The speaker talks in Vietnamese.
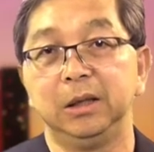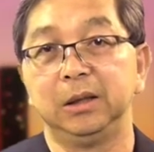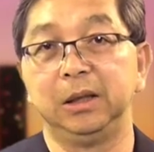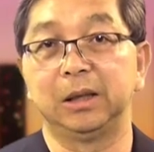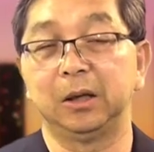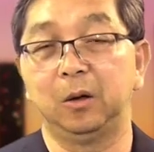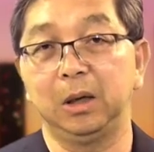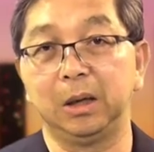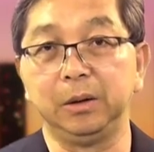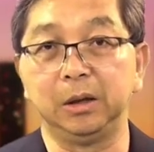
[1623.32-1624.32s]
thì người ta nói
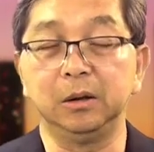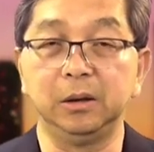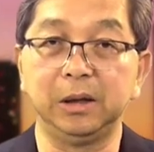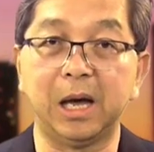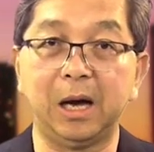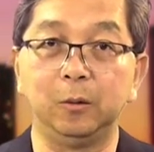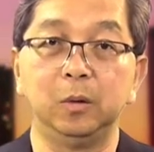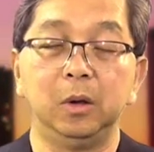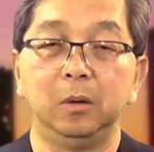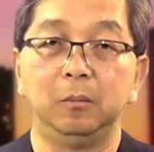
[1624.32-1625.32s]
là những người nào
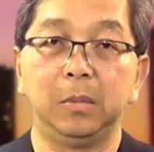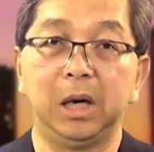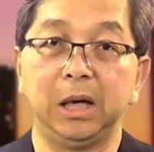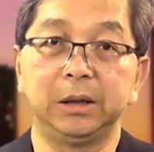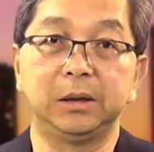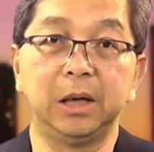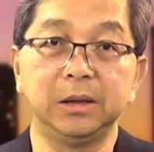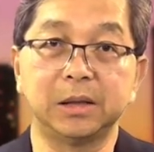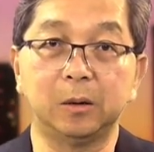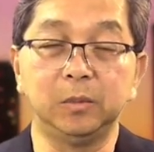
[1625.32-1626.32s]
mà
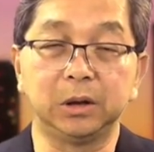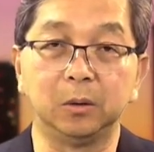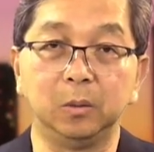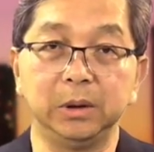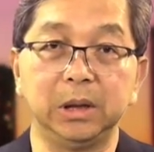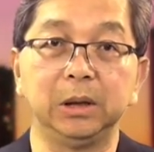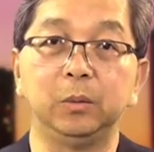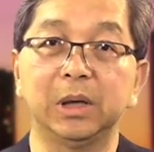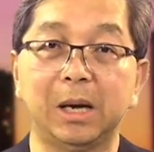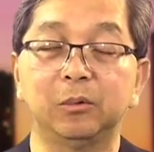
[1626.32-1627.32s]
trên 60 tuổi thì
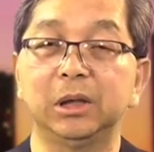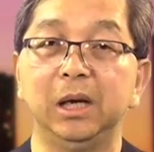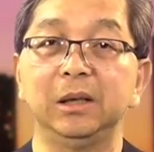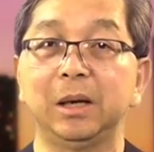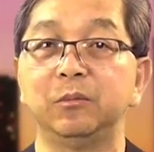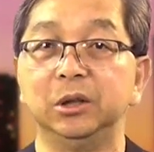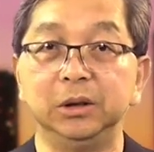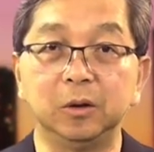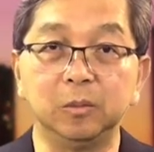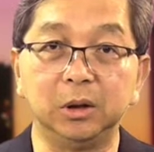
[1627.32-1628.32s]
huyết áp có thể
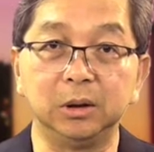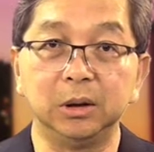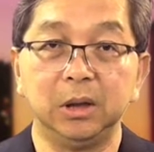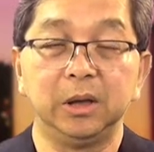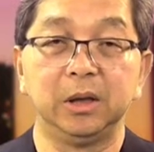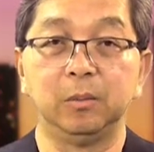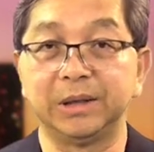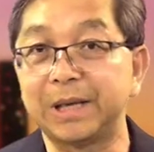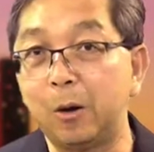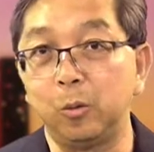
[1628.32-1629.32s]
150 cũng được nhưng mà
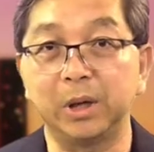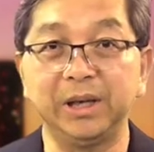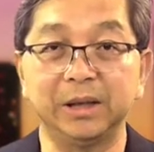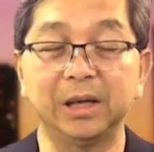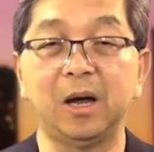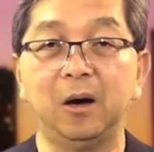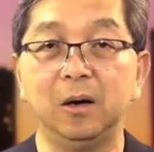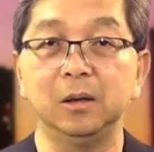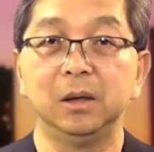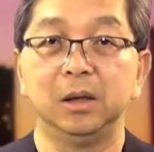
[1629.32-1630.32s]
sau cái cái
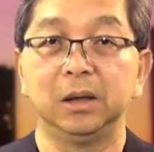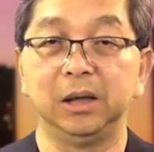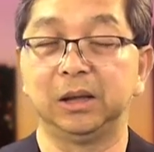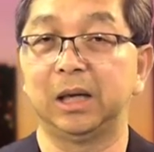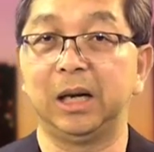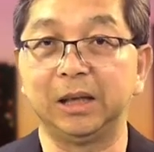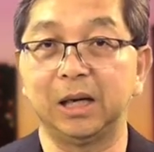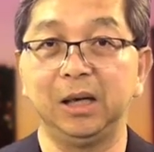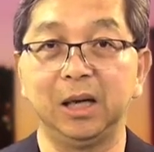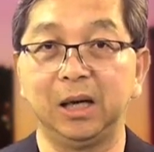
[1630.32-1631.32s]
đó thì ta lại
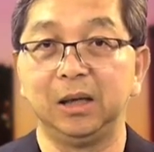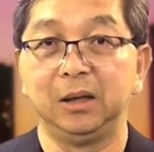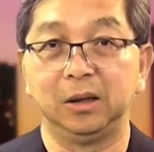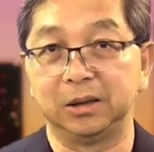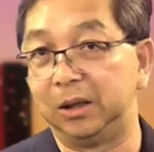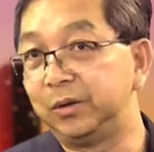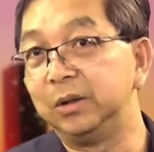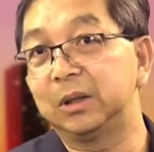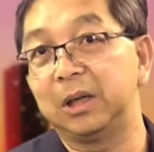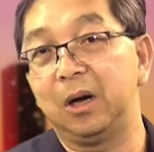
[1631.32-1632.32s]
thấy là thực sự
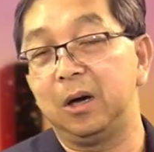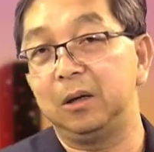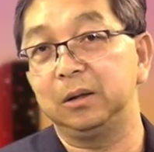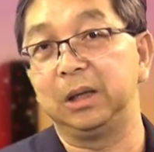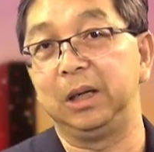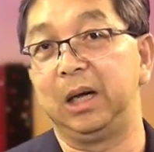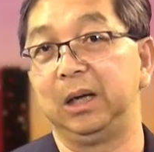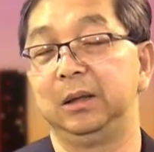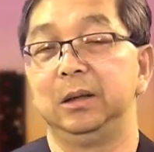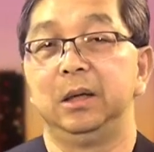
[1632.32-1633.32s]
trước cái đó thì
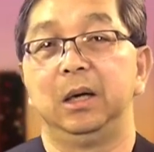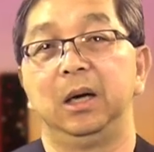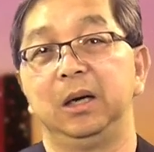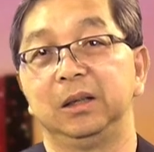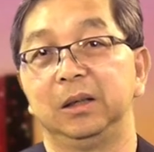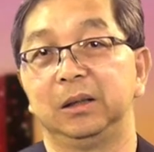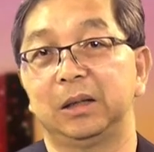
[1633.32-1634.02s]
là à,